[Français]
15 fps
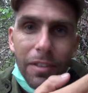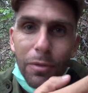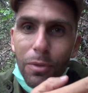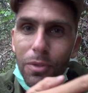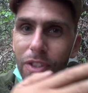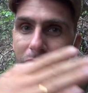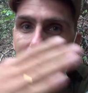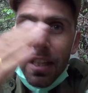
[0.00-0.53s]

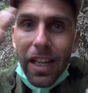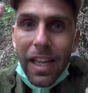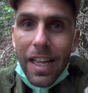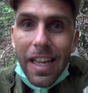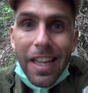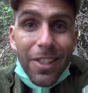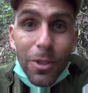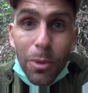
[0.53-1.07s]
foncé
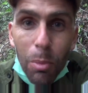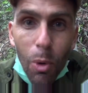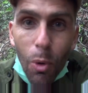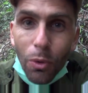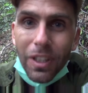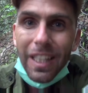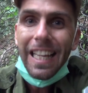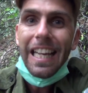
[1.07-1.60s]
et ce
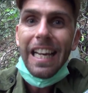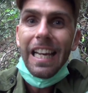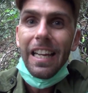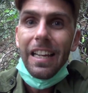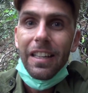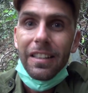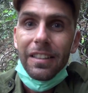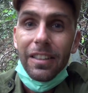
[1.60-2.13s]
blond très
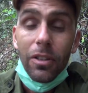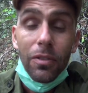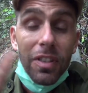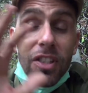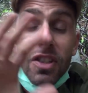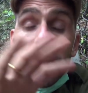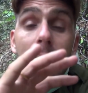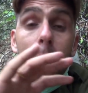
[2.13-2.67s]
clair. Et en
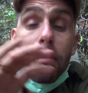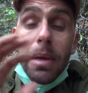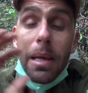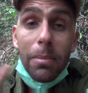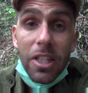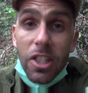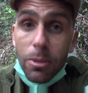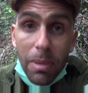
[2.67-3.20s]
fait, c'est la
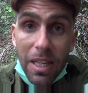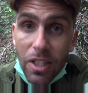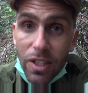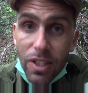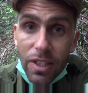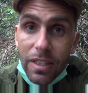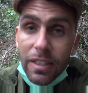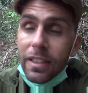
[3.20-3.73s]
même espèce.